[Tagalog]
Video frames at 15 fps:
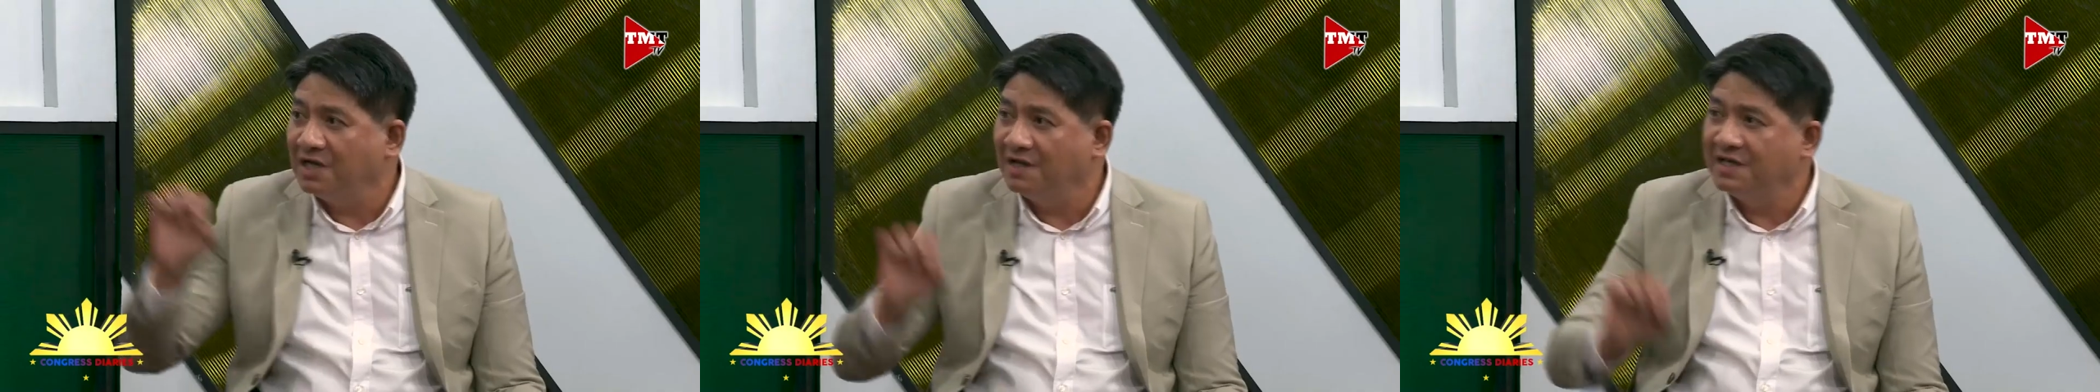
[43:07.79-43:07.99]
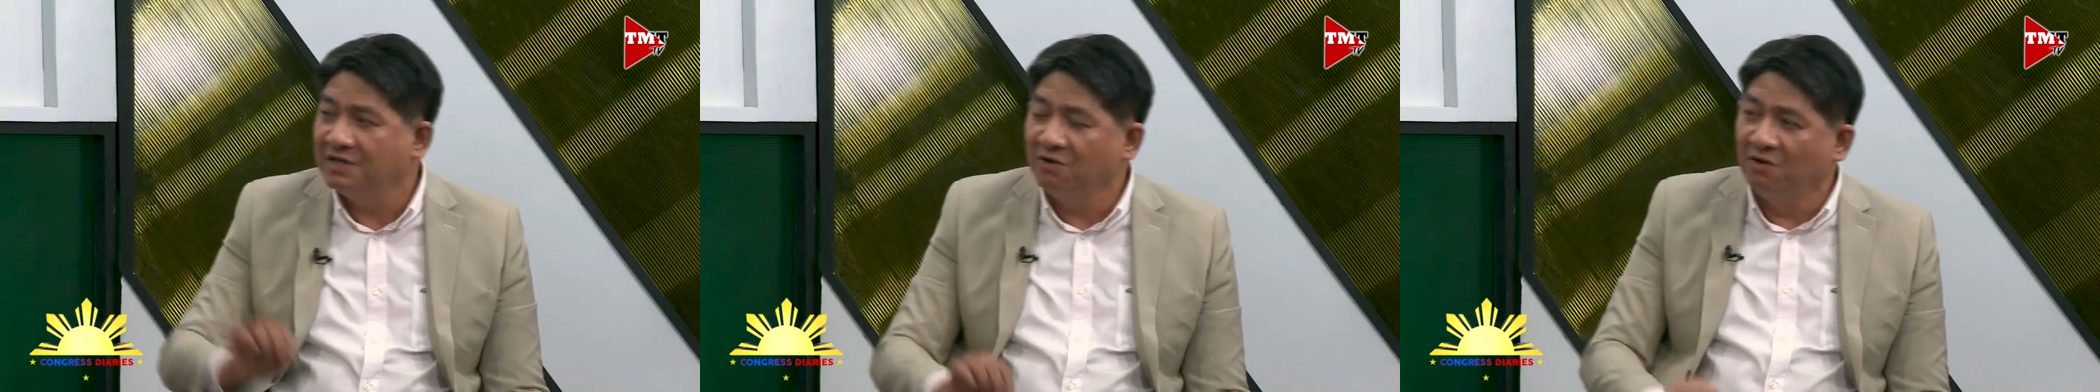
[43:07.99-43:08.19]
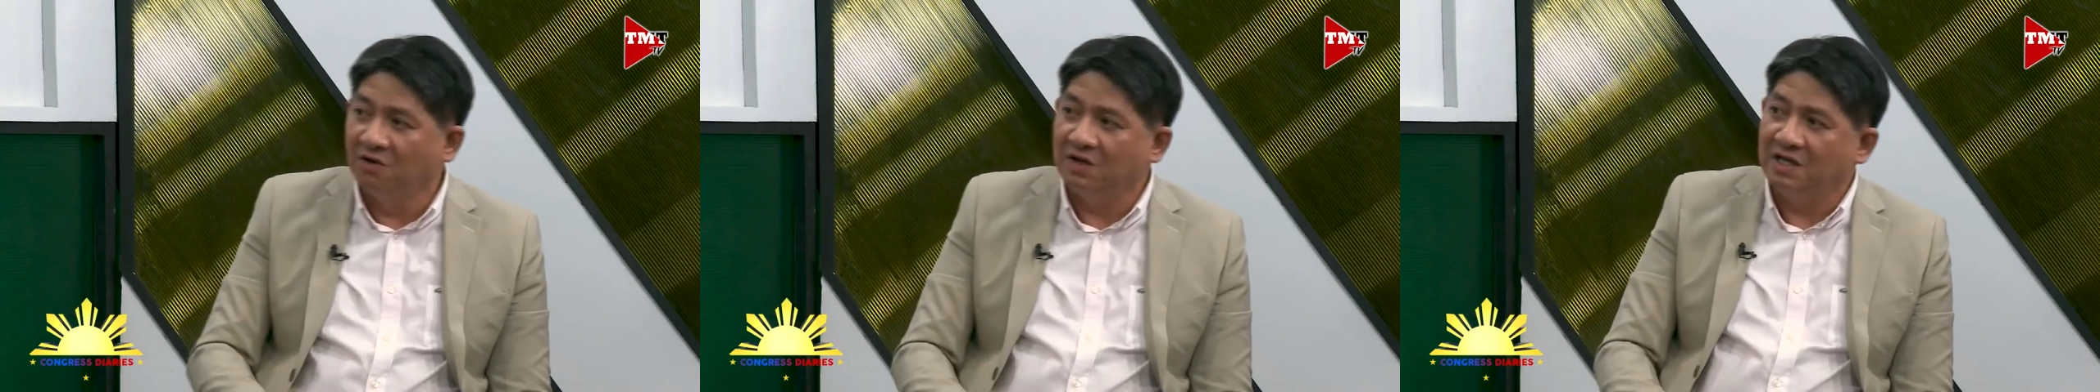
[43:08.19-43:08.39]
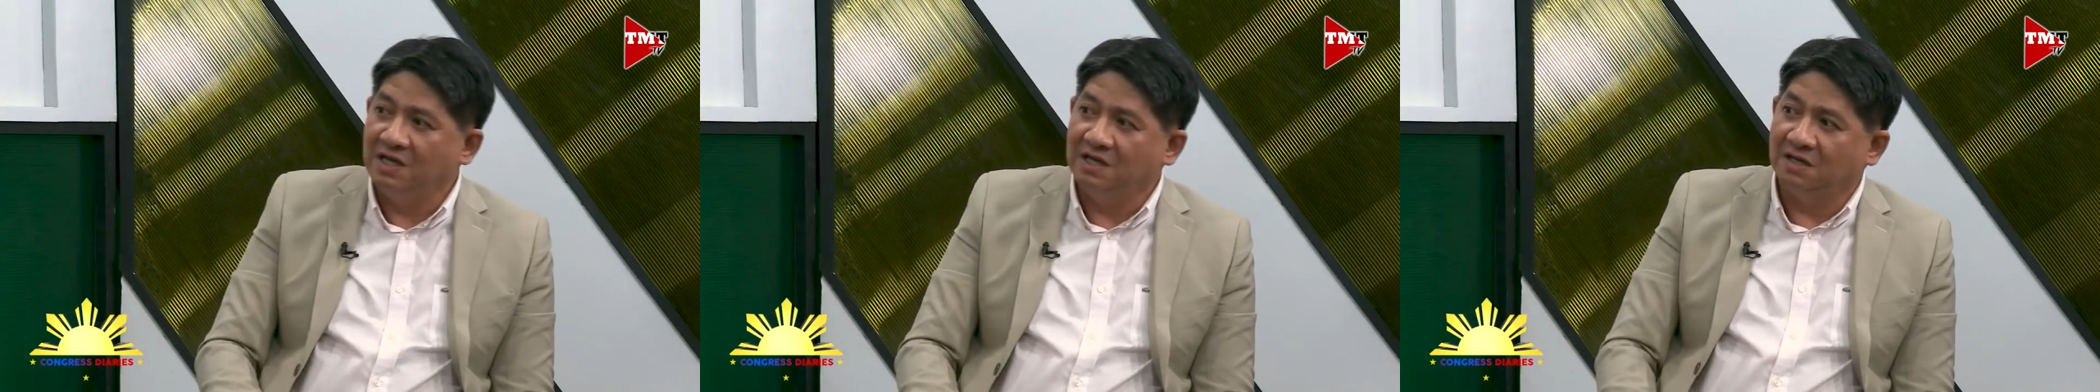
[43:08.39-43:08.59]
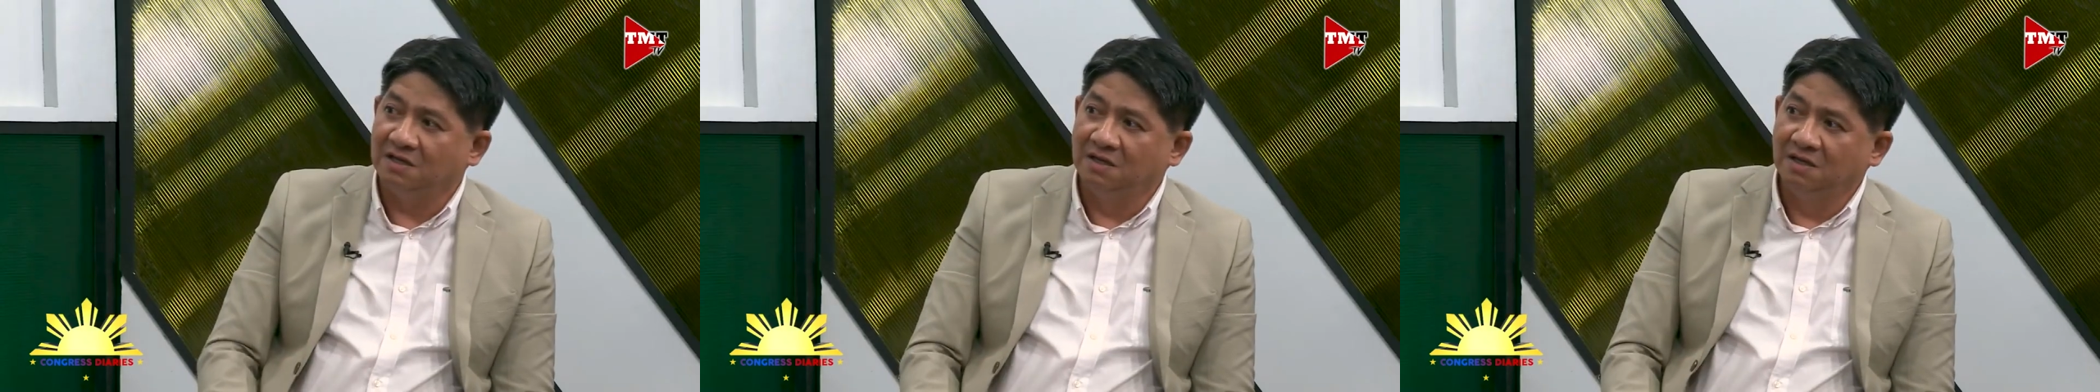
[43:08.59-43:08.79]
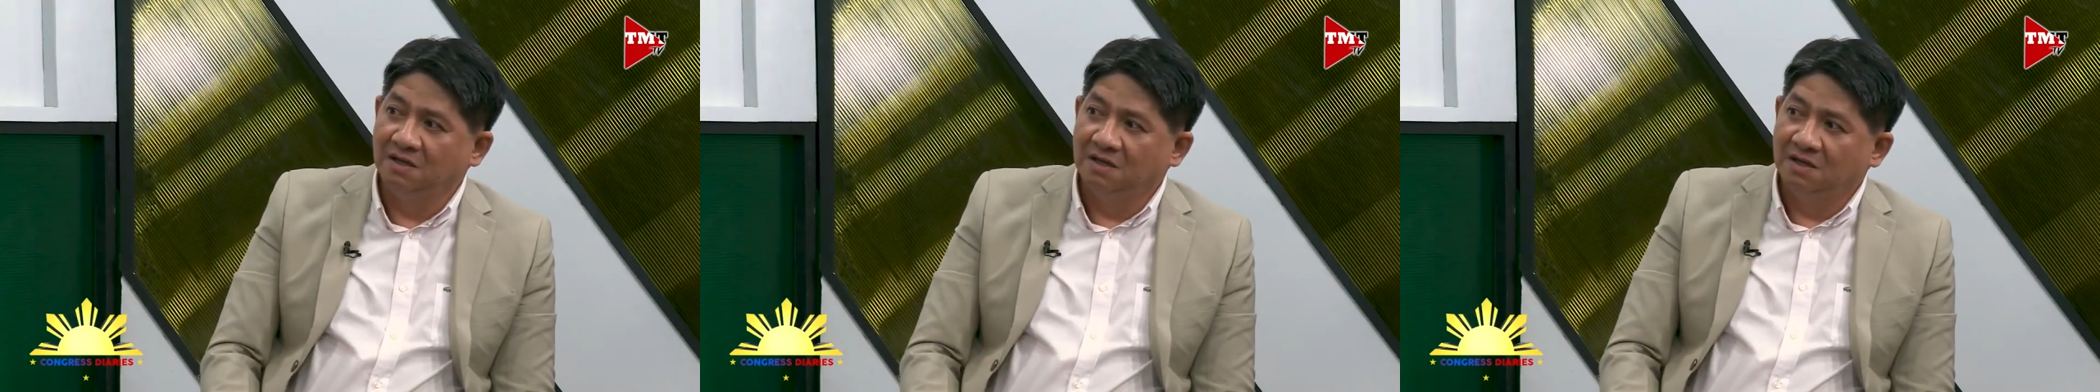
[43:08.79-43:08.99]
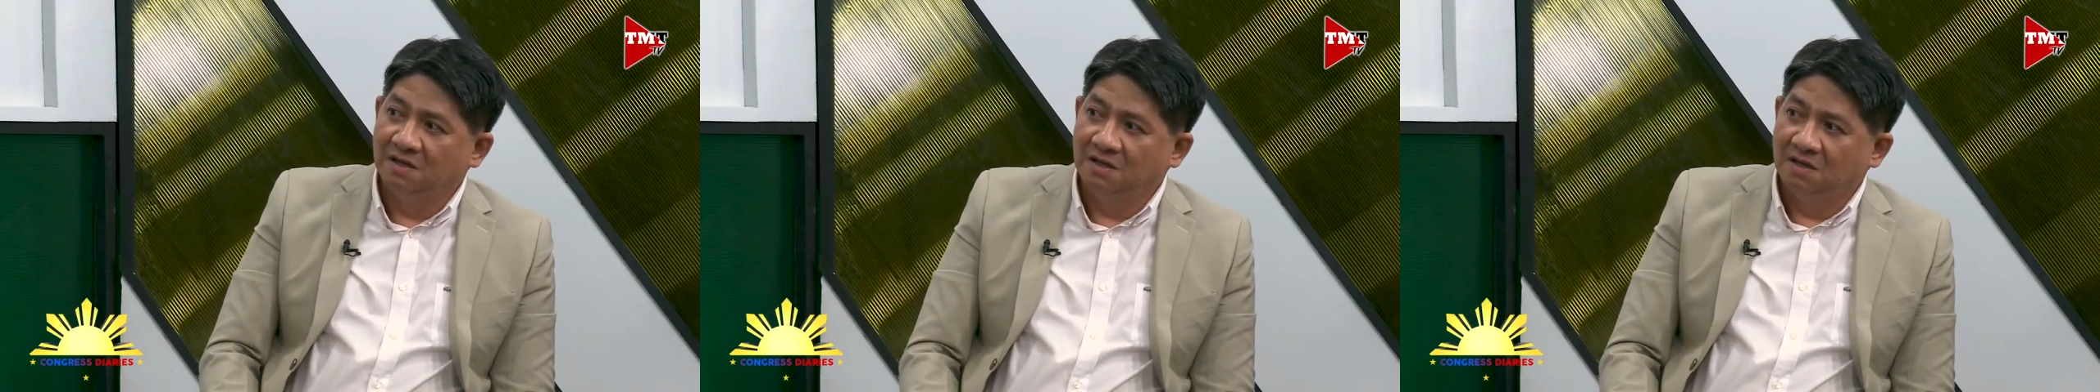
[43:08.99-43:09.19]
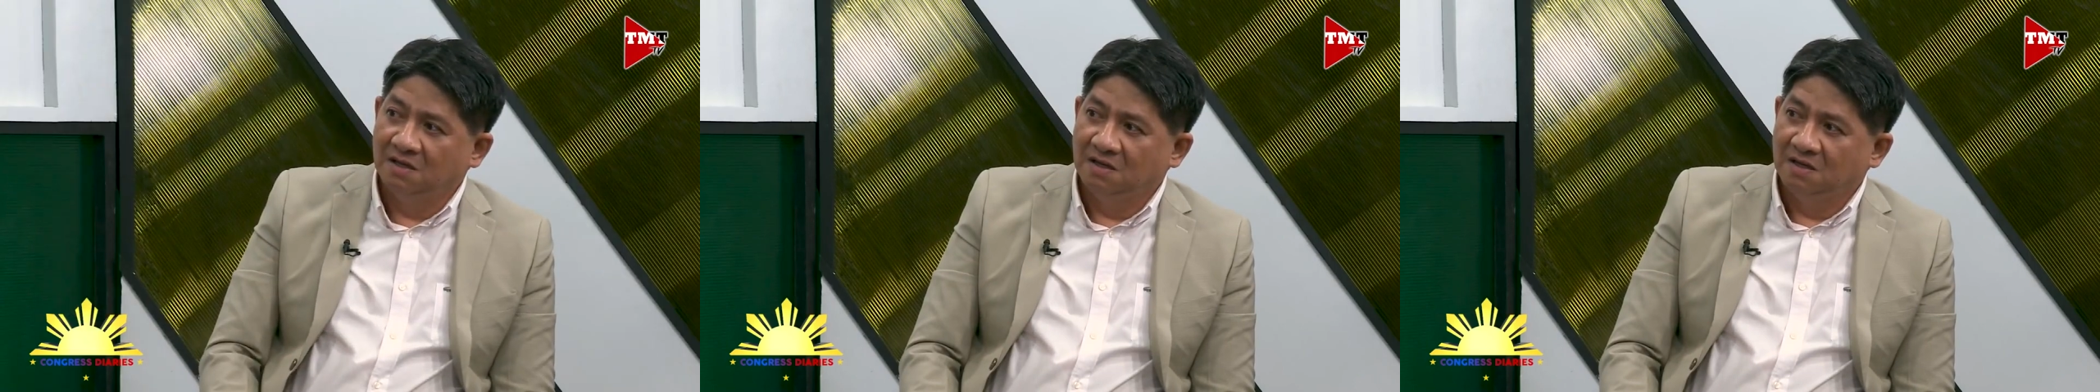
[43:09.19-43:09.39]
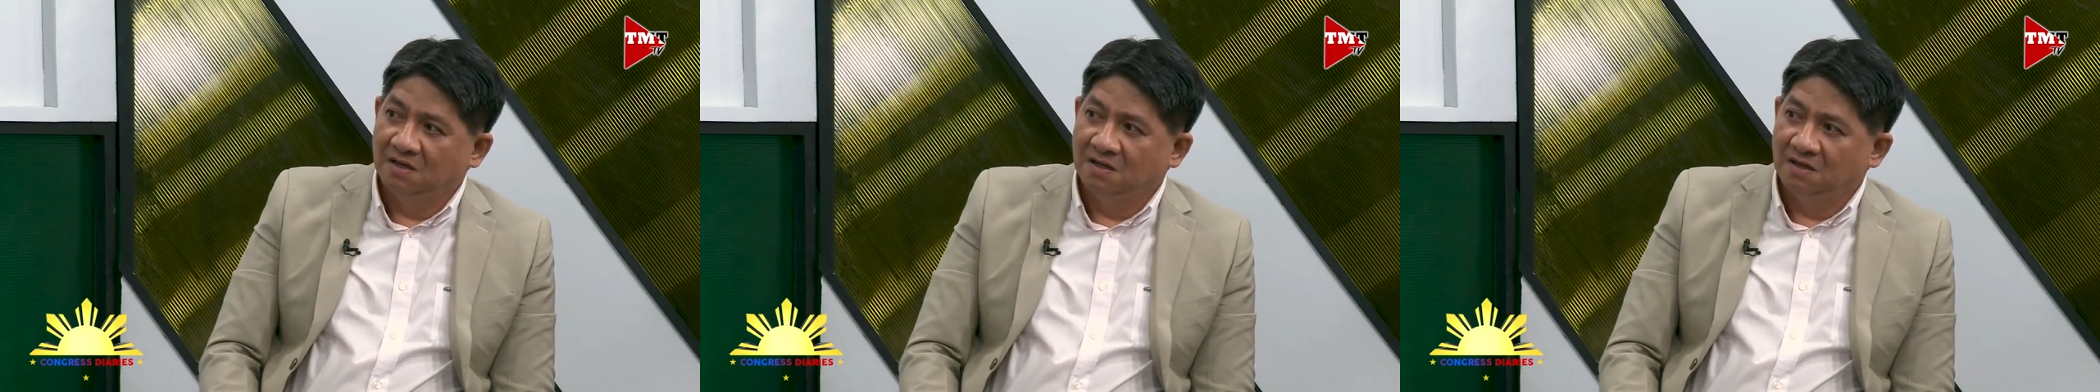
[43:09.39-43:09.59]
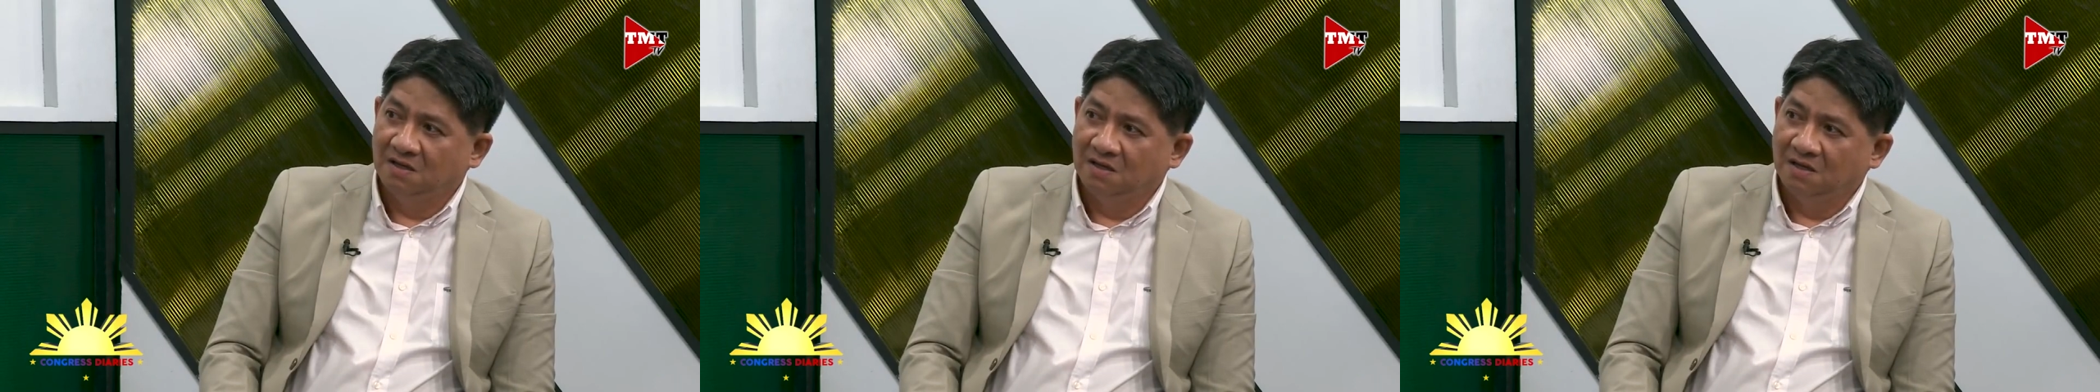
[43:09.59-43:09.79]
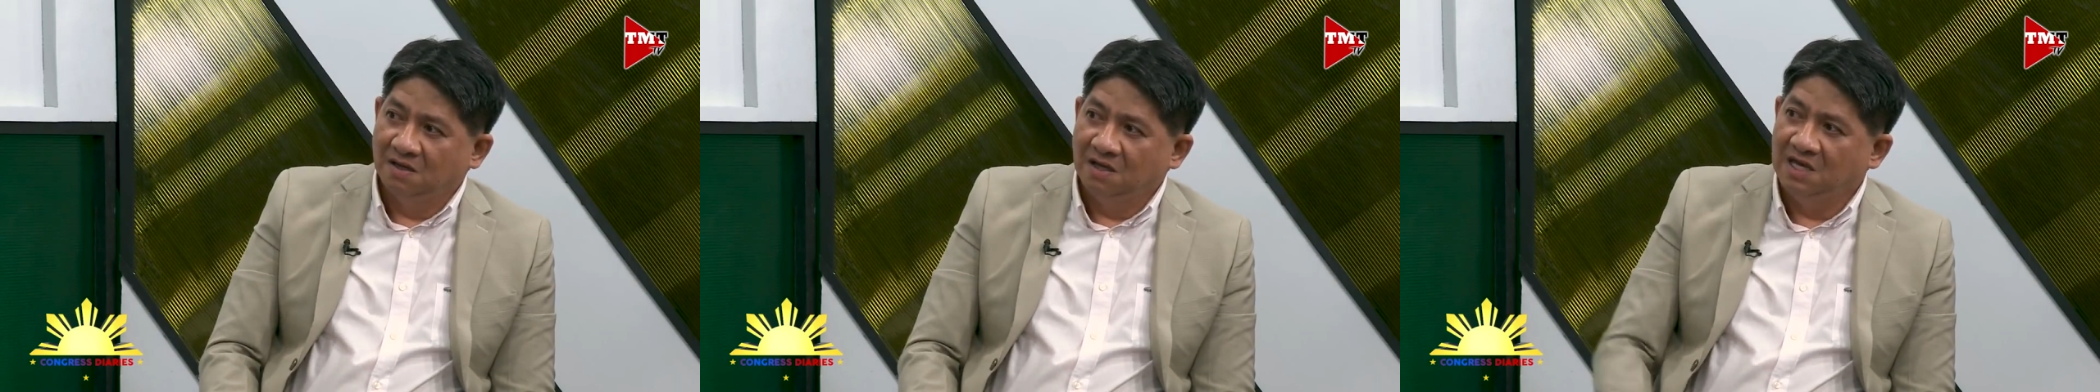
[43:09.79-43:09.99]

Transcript: lang ni Cory. Ay,